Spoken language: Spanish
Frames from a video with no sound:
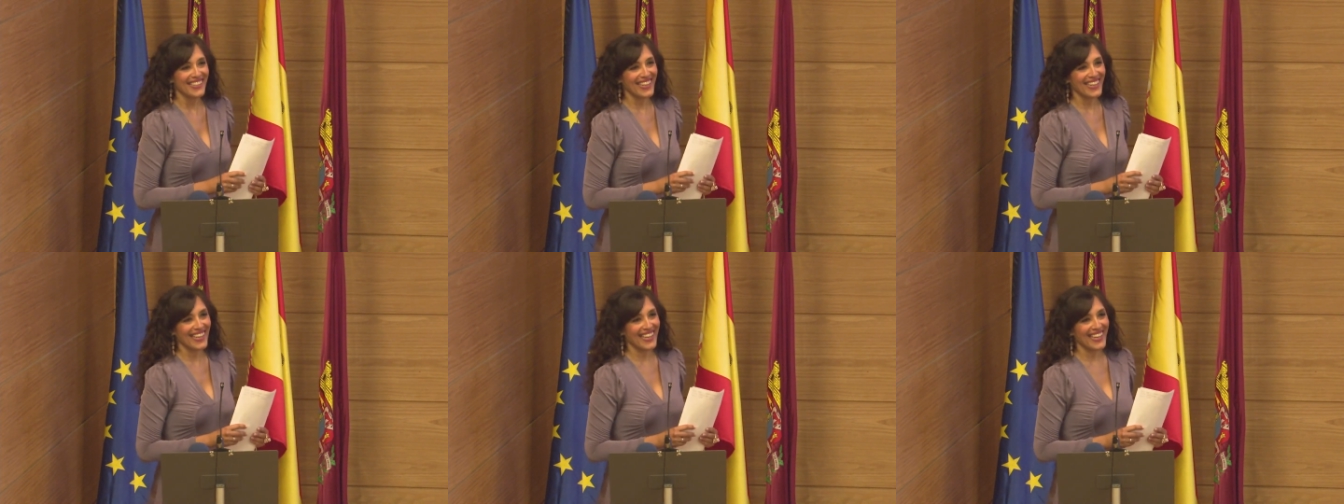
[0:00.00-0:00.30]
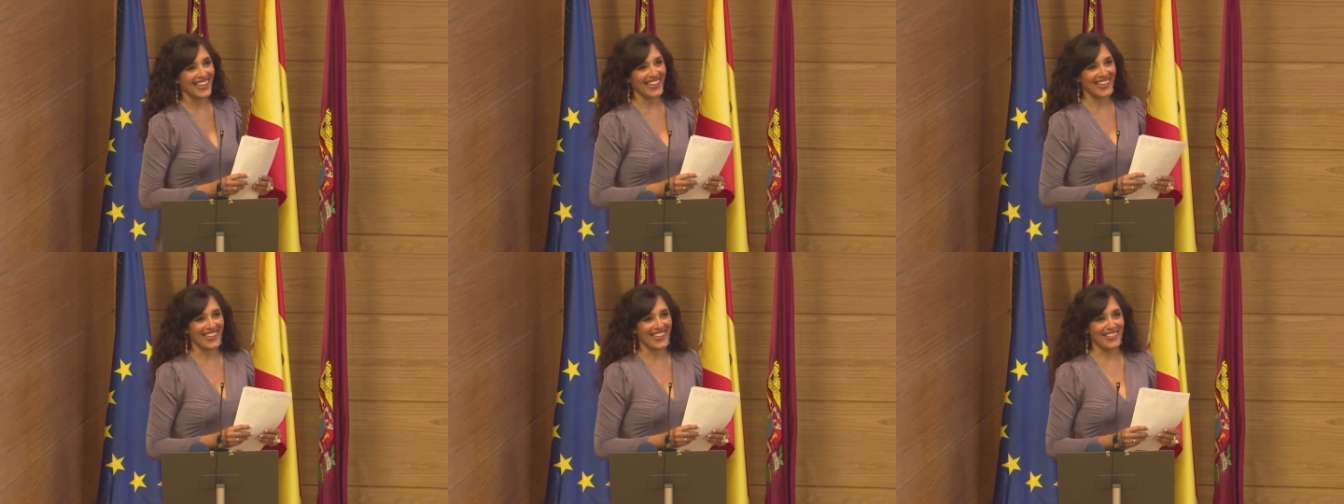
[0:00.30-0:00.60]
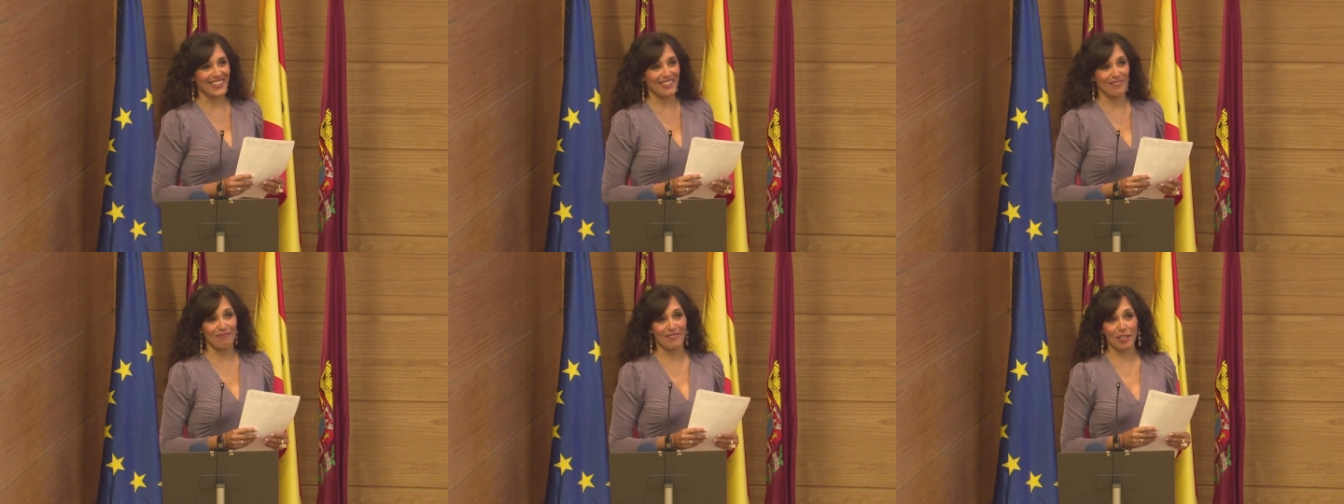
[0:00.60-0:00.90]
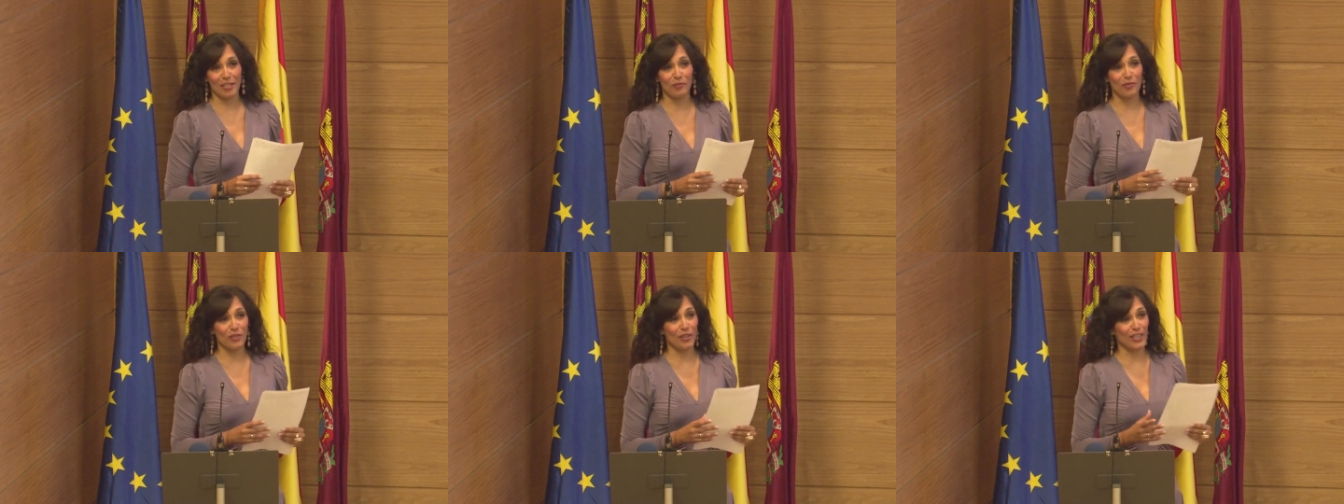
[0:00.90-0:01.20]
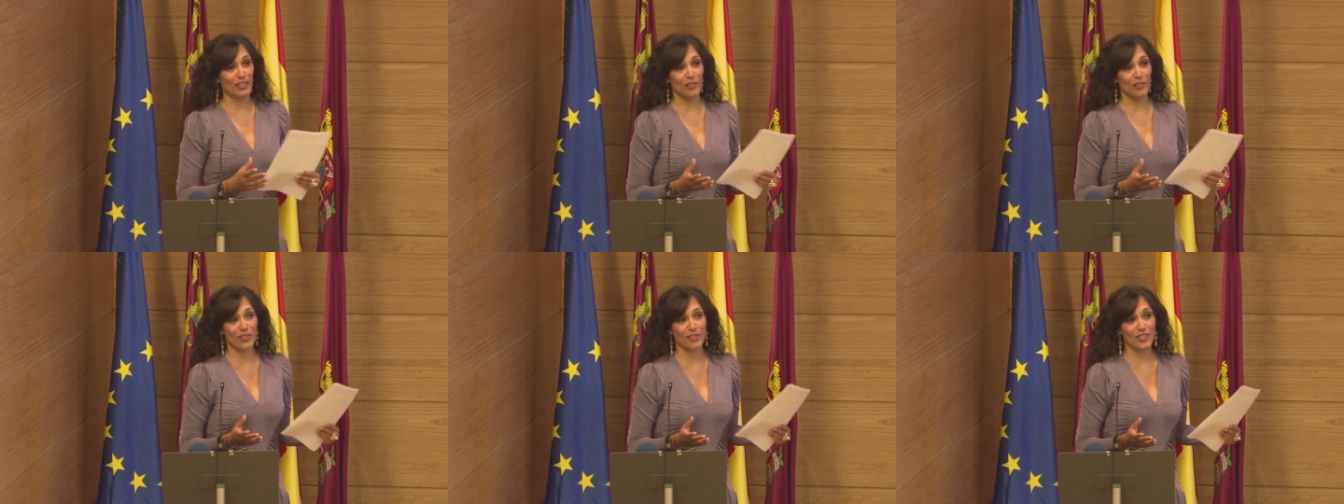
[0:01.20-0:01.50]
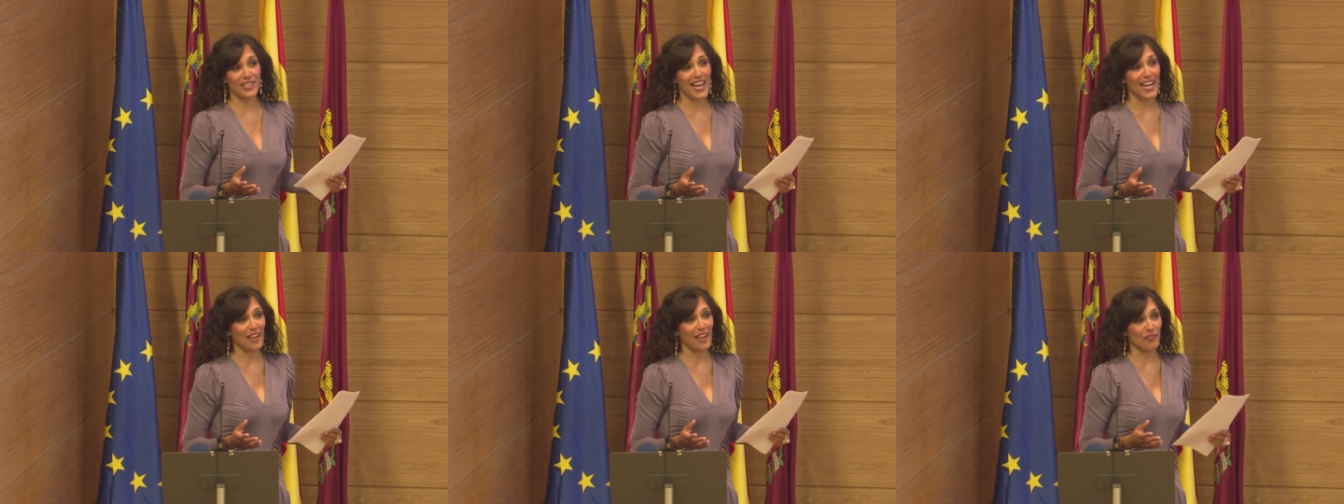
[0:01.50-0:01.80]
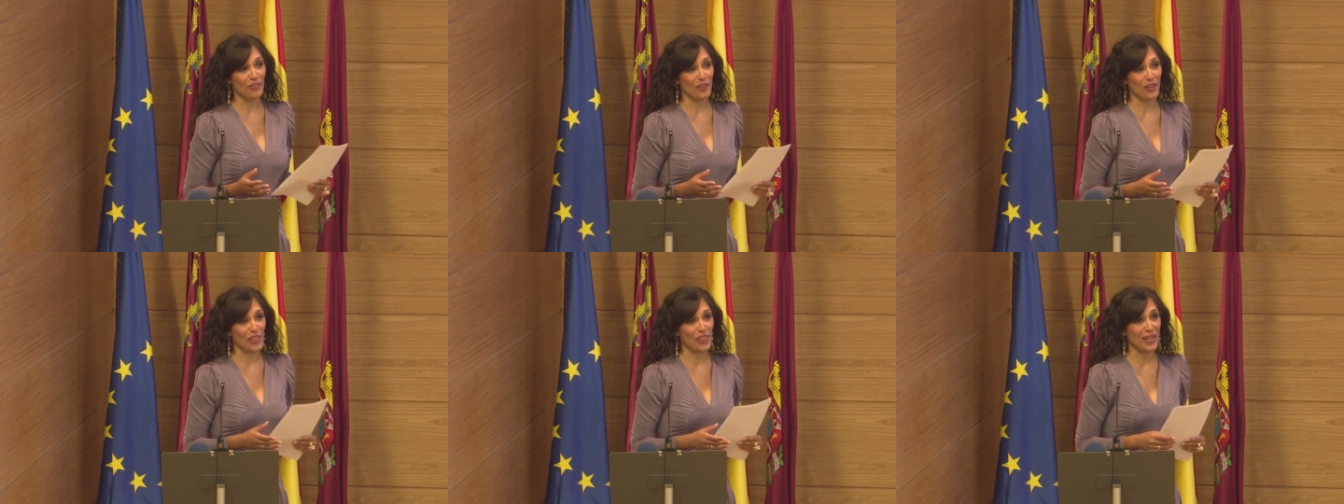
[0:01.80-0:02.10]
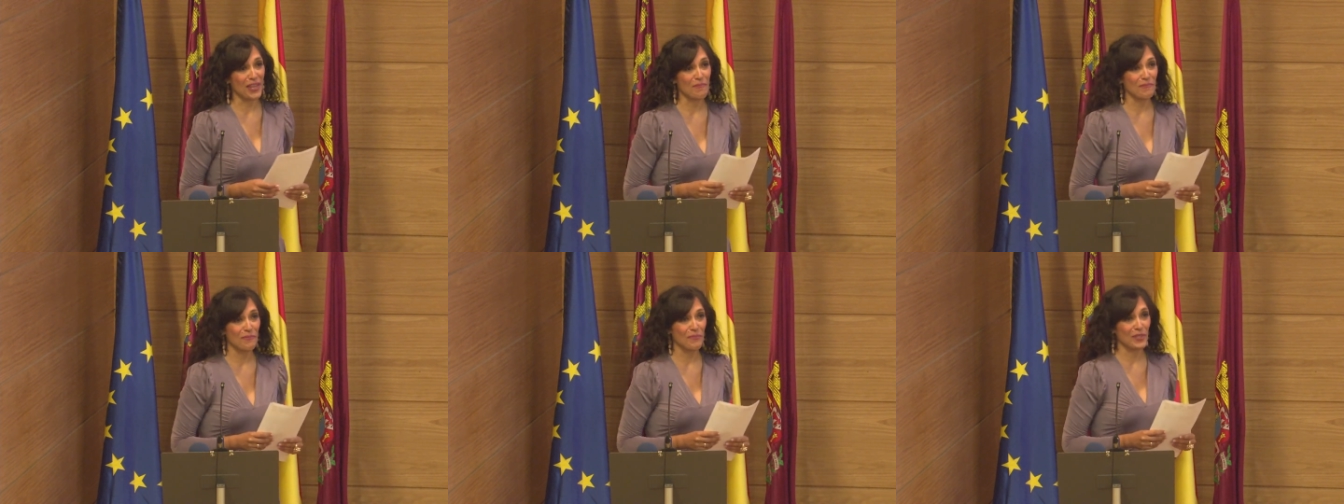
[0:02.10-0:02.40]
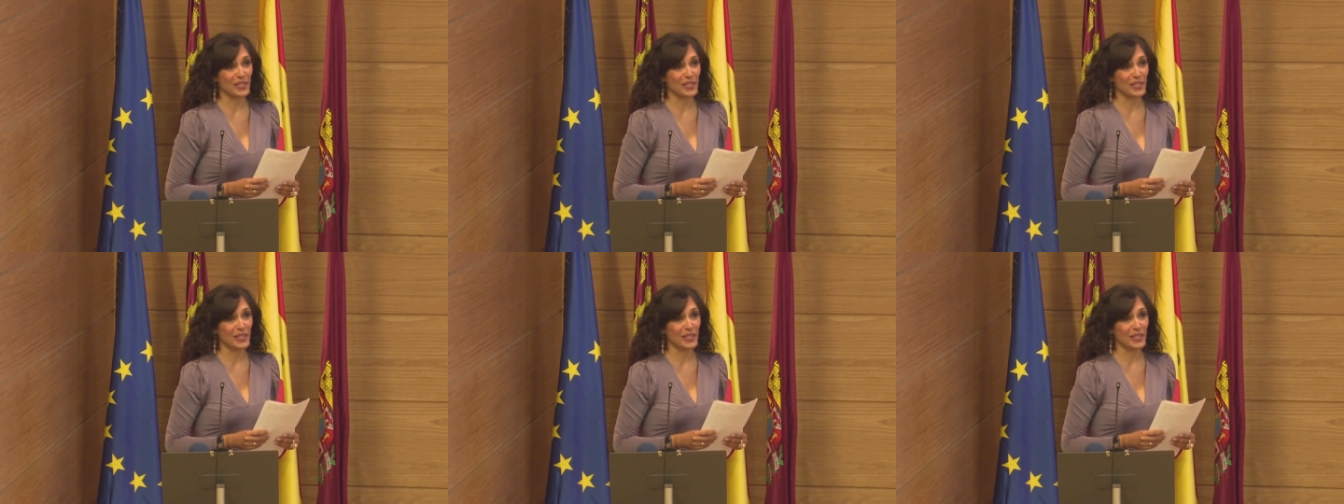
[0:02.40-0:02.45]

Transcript: que seguro que todos ya la conocen